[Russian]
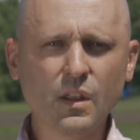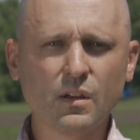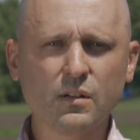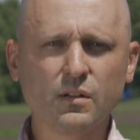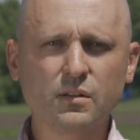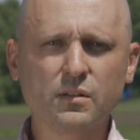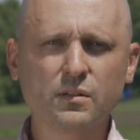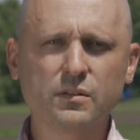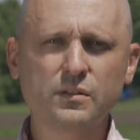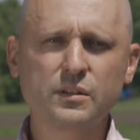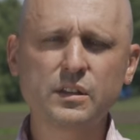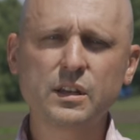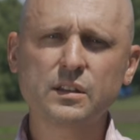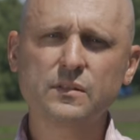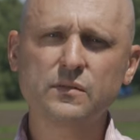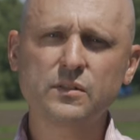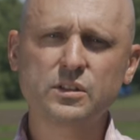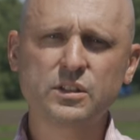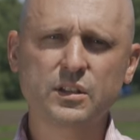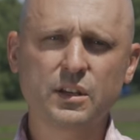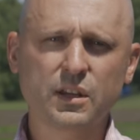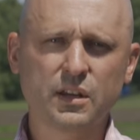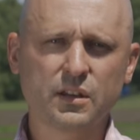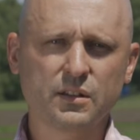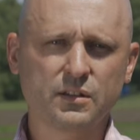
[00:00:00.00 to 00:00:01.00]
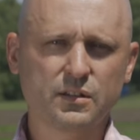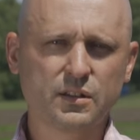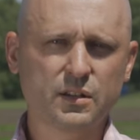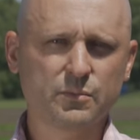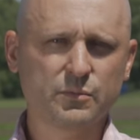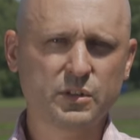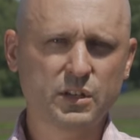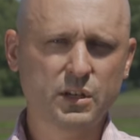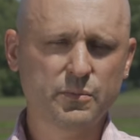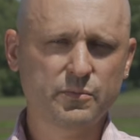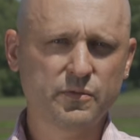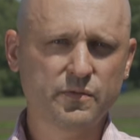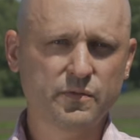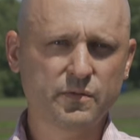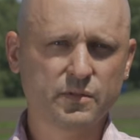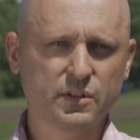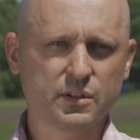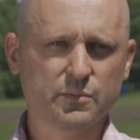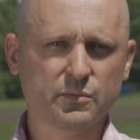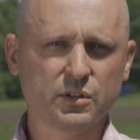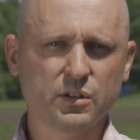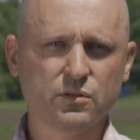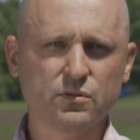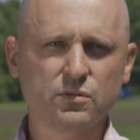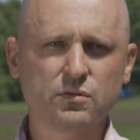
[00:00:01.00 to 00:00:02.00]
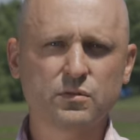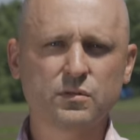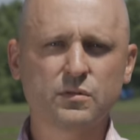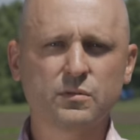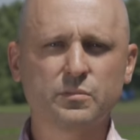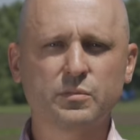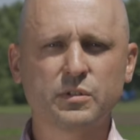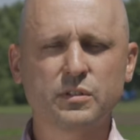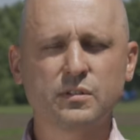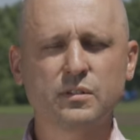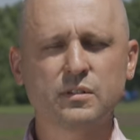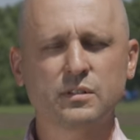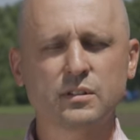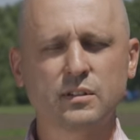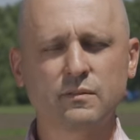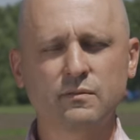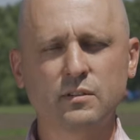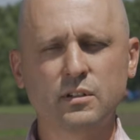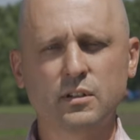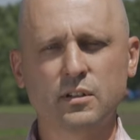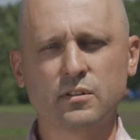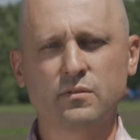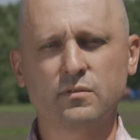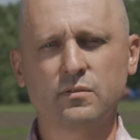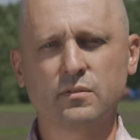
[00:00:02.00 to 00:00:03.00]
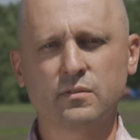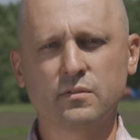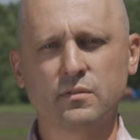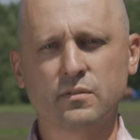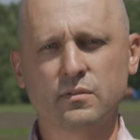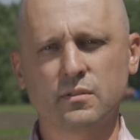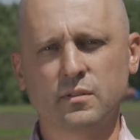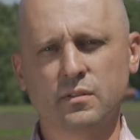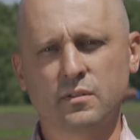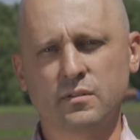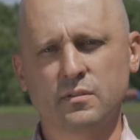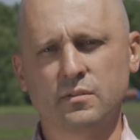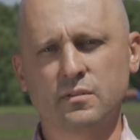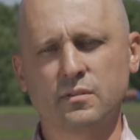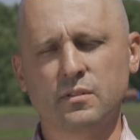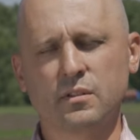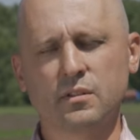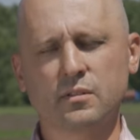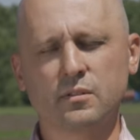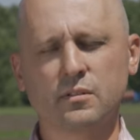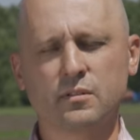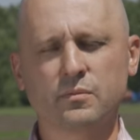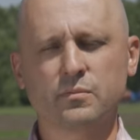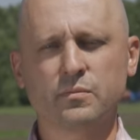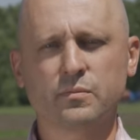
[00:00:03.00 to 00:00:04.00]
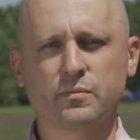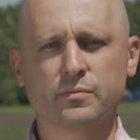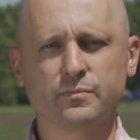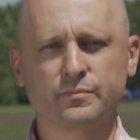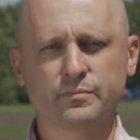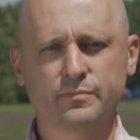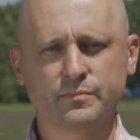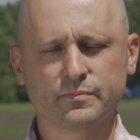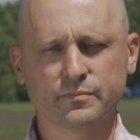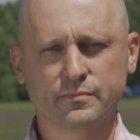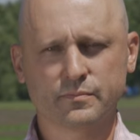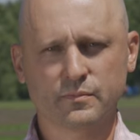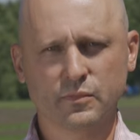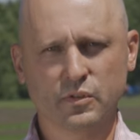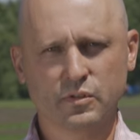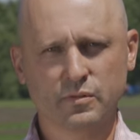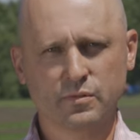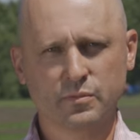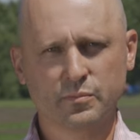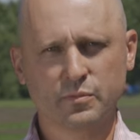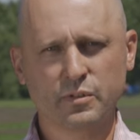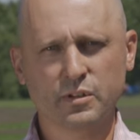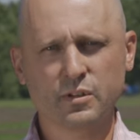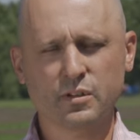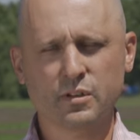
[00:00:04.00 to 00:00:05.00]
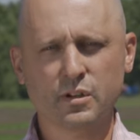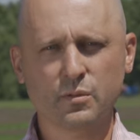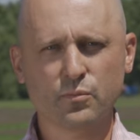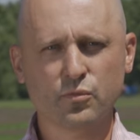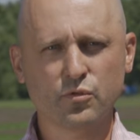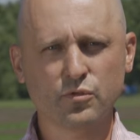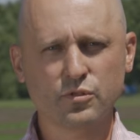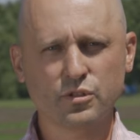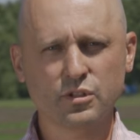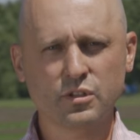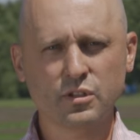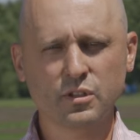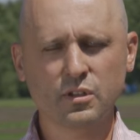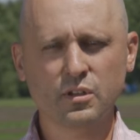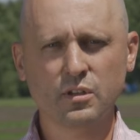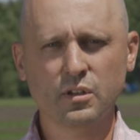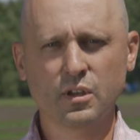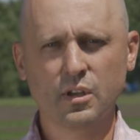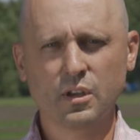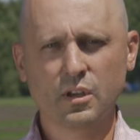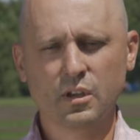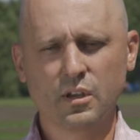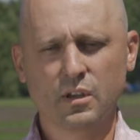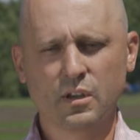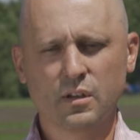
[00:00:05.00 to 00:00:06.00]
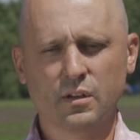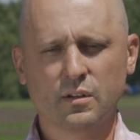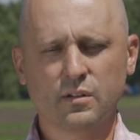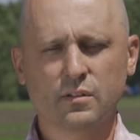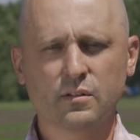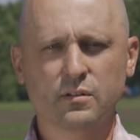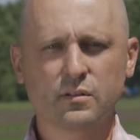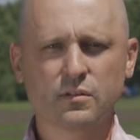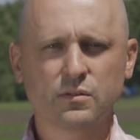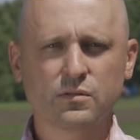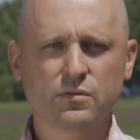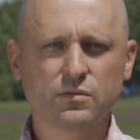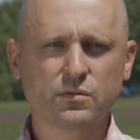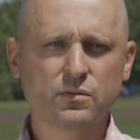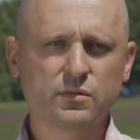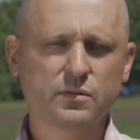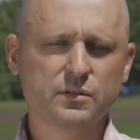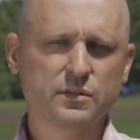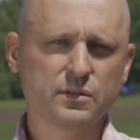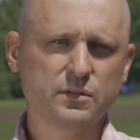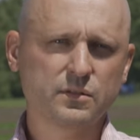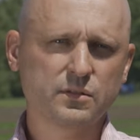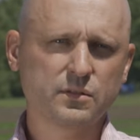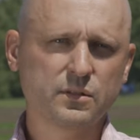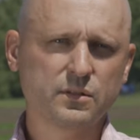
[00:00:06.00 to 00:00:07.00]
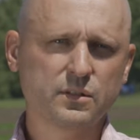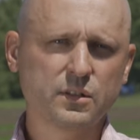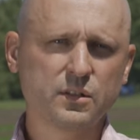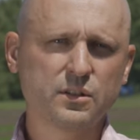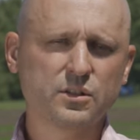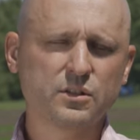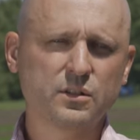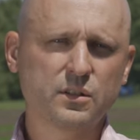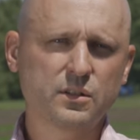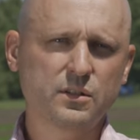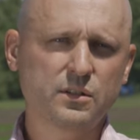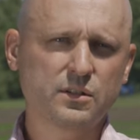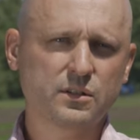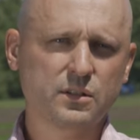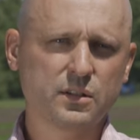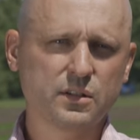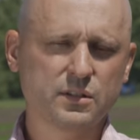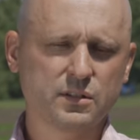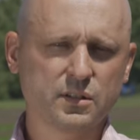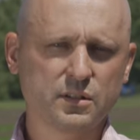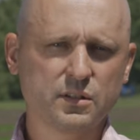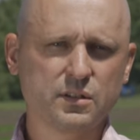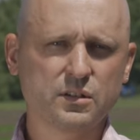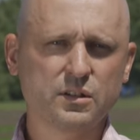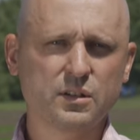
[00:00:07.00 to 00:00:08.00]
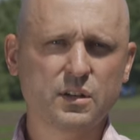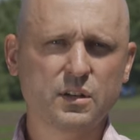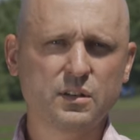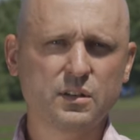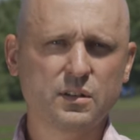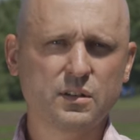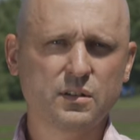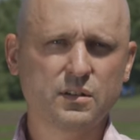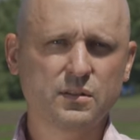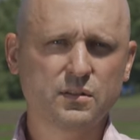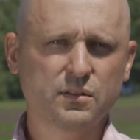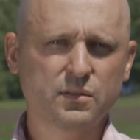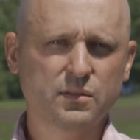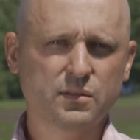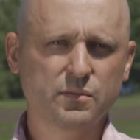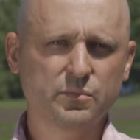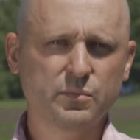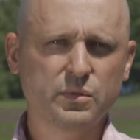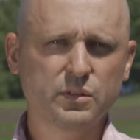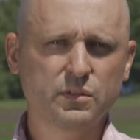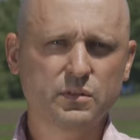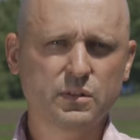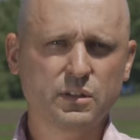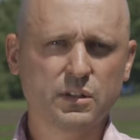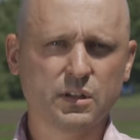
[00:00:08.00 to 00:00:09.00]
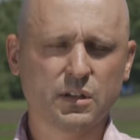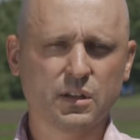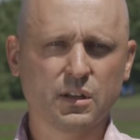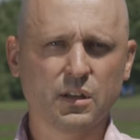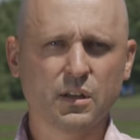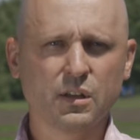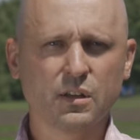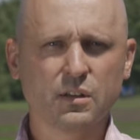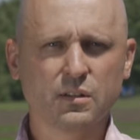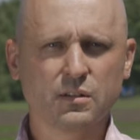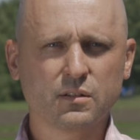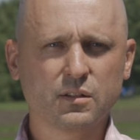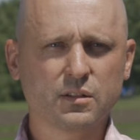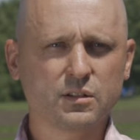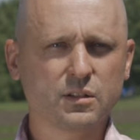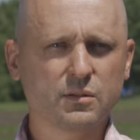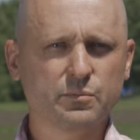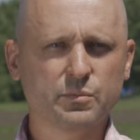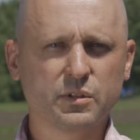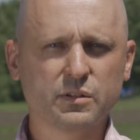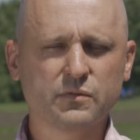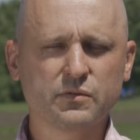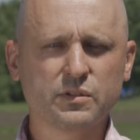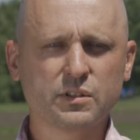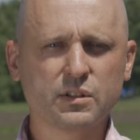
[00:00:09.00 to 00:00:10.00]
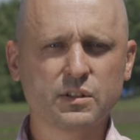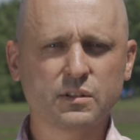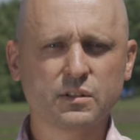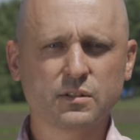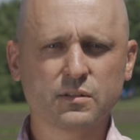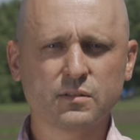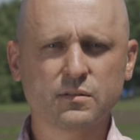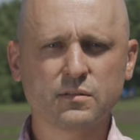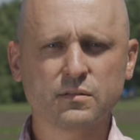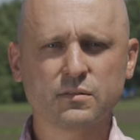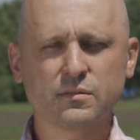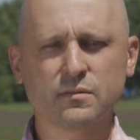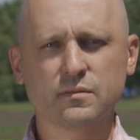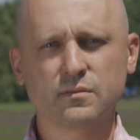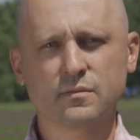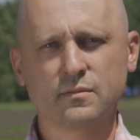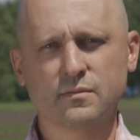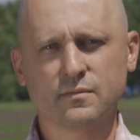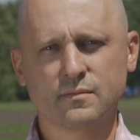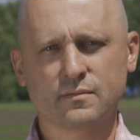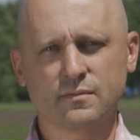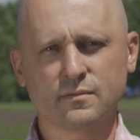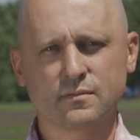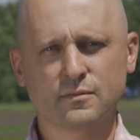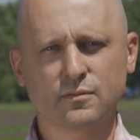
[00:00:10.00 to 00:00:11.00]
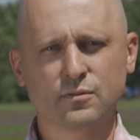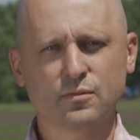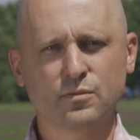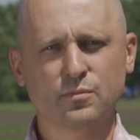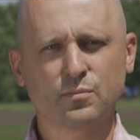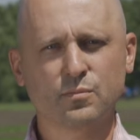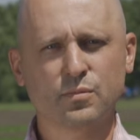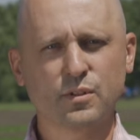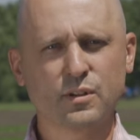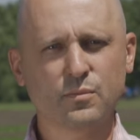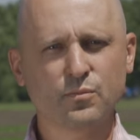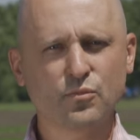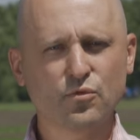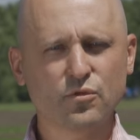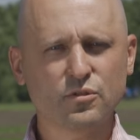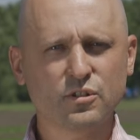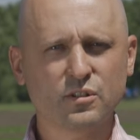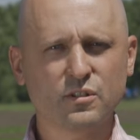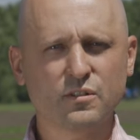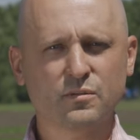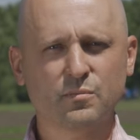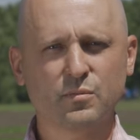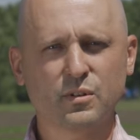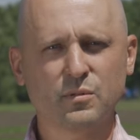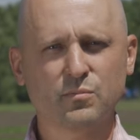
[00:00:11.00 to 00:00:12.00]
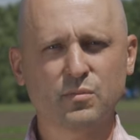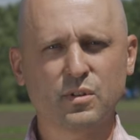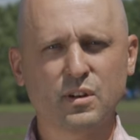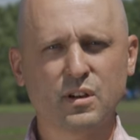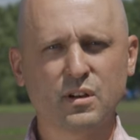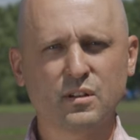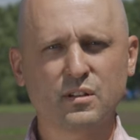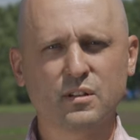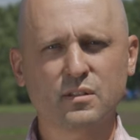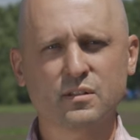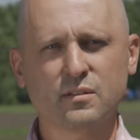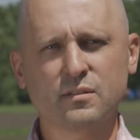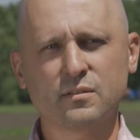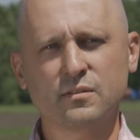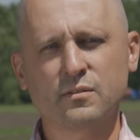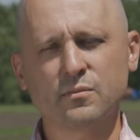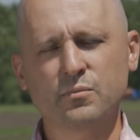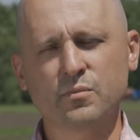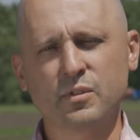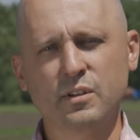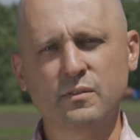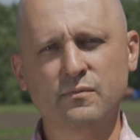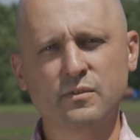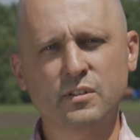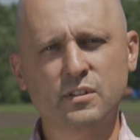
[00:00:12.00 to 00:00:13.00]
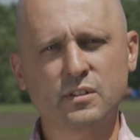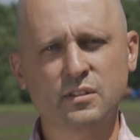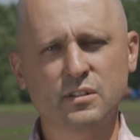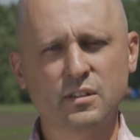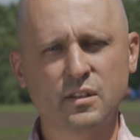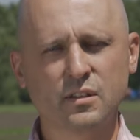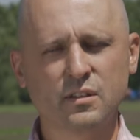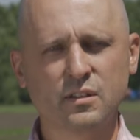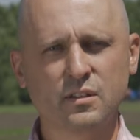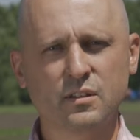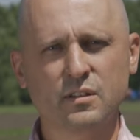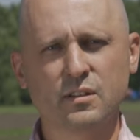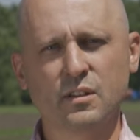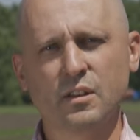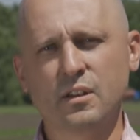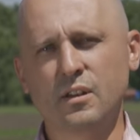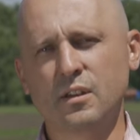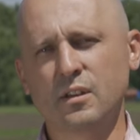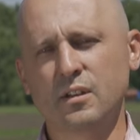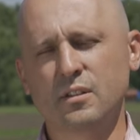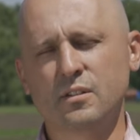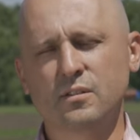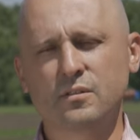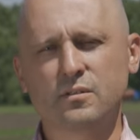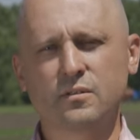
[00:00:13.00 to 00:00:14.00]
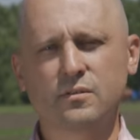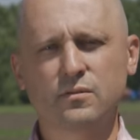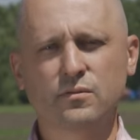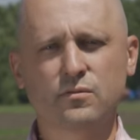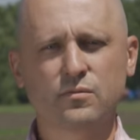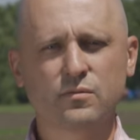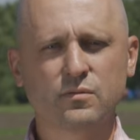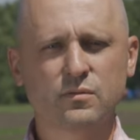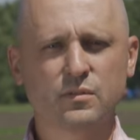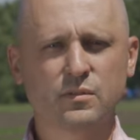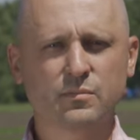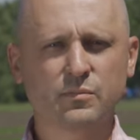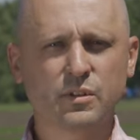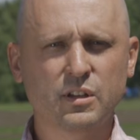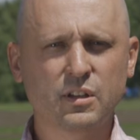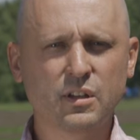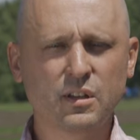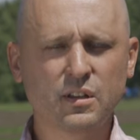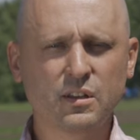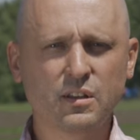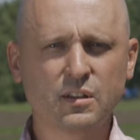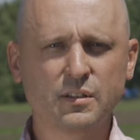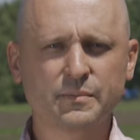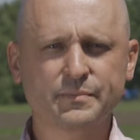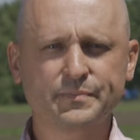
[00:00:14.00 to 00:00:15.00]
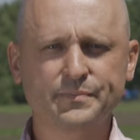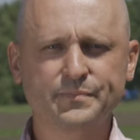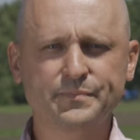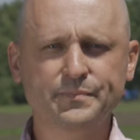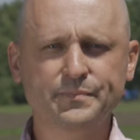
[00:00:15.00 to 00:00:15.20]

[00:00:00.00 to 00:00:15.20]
не отвечает тем требованиям, которые предоставляют агро Э, переработчики, э, то есть э, достаточно низкое содержание белка. Даже при всех примочках, мочках, при парках, при внесении удобрений,